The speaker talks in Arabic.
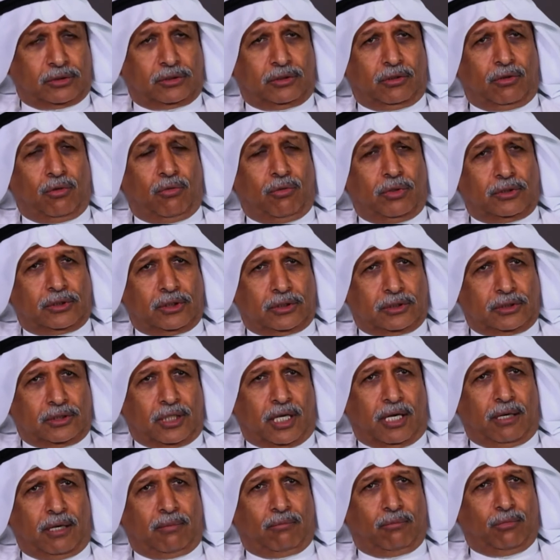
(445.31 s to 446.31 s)
قوه
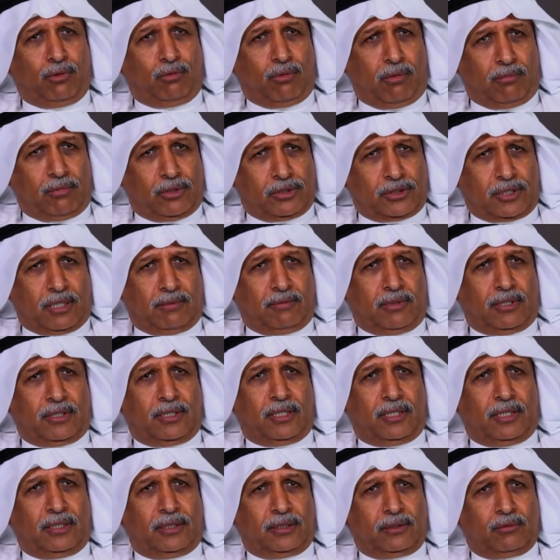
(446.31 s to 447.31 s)
التحمل وما
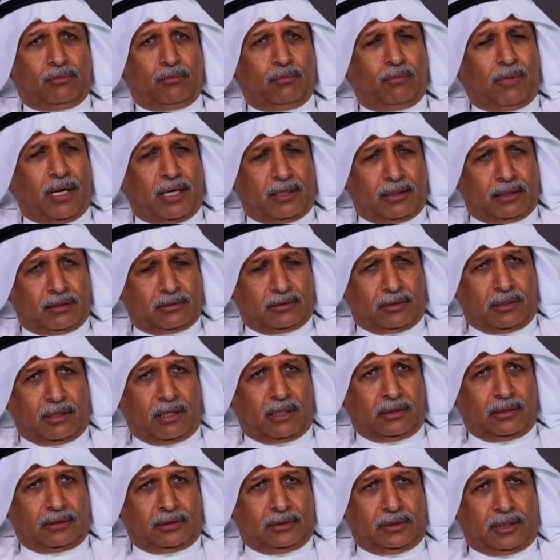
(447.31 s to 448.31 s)
شابه ذلك وبعض
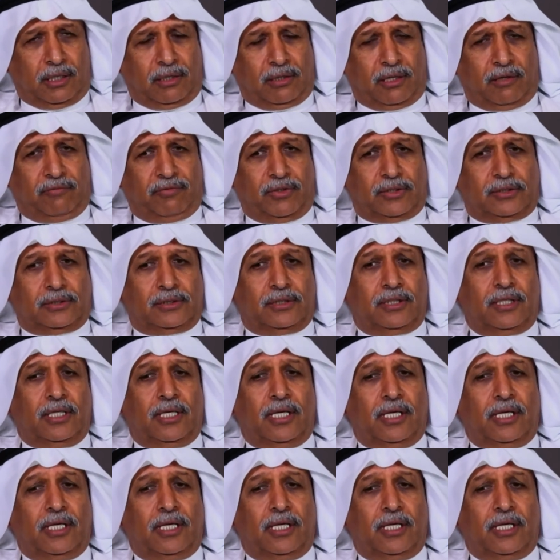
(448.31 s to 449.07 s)
التقاطيع اضافته